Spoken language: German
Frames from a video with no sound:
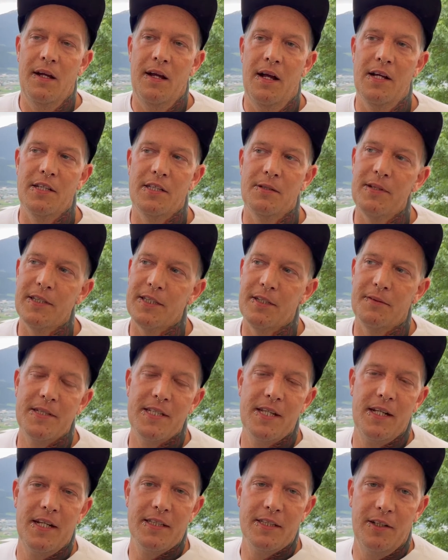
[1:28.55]
Also wie gesagt, wir
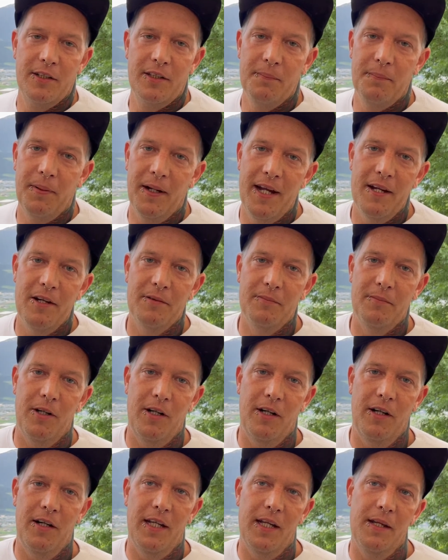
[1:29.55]
sind jetzt gerade dabei und
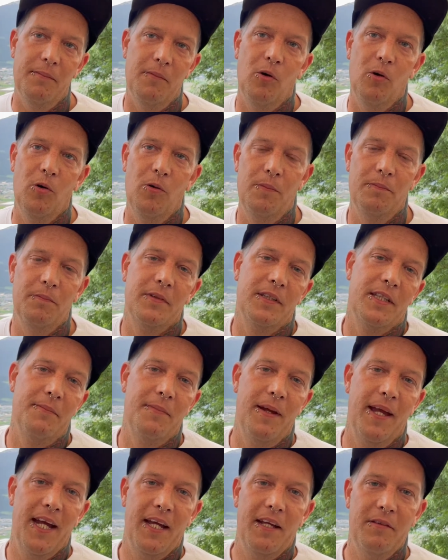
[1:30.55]
machen eben oben die
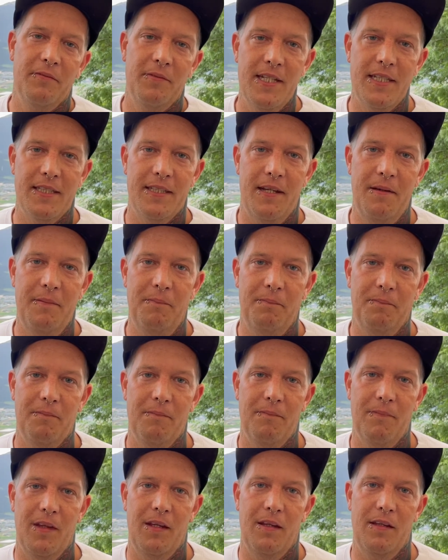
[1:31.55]
Märchenwiese,
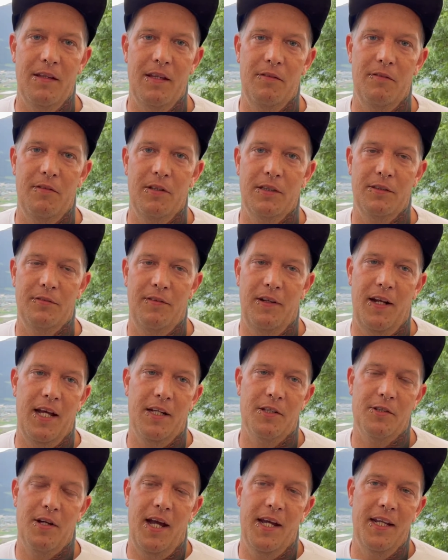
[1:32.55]
die was
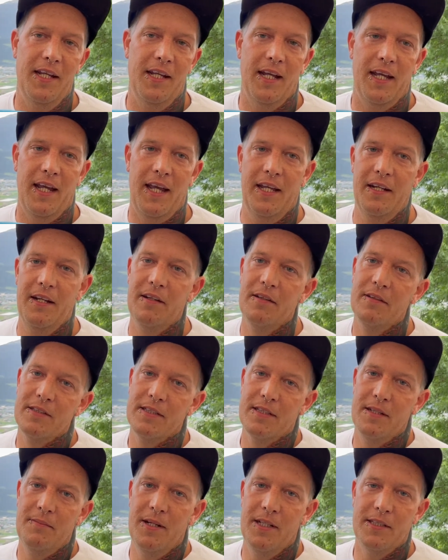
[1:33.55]
vielleicht schon einige kennen. Da
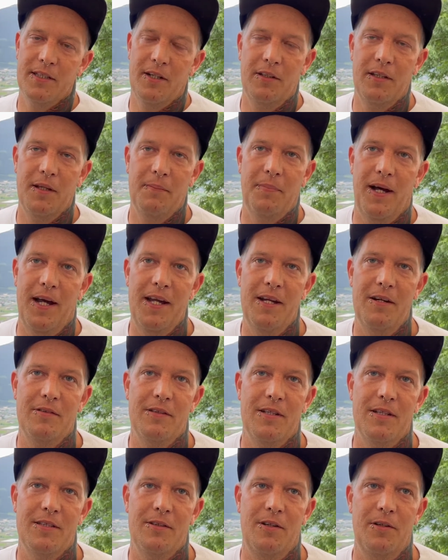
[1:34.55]
sind wir jetzt gerade dabei
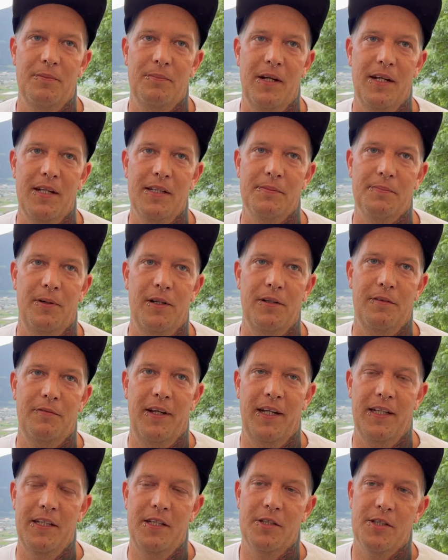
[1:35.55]
und das sollten wir jetzt bald
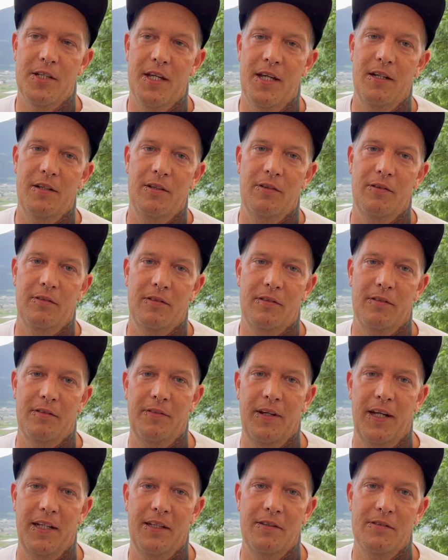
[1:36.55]
fertigstellen und
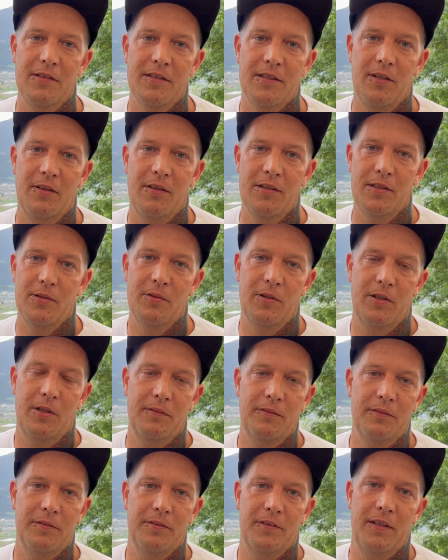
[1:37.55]
werden uns da in
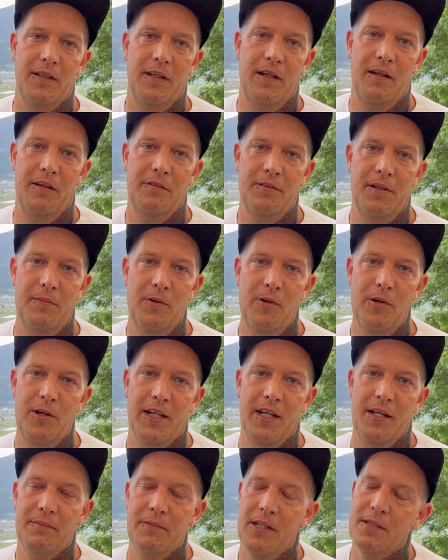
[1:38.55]
Zukunft äh, viel Mühe
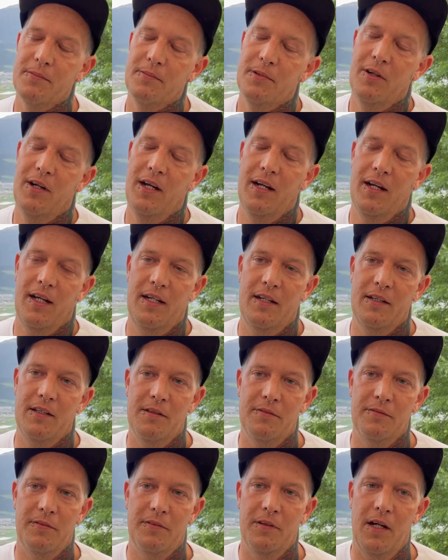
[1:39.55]
geben, dass wir da
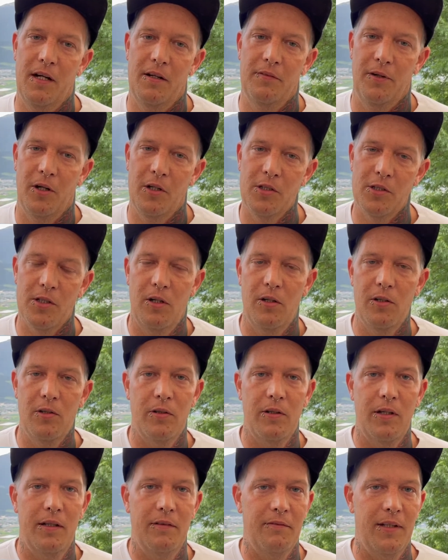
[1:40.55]
relativ äh,
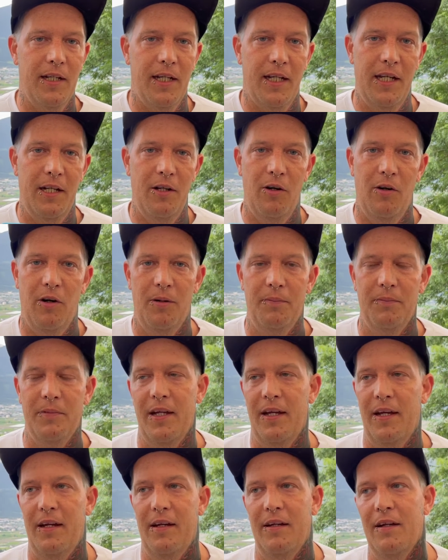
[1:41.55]
Veranstaltungen wie
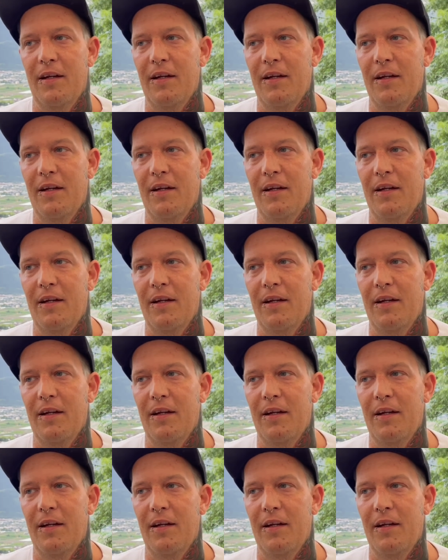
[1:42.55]
Kinoabende,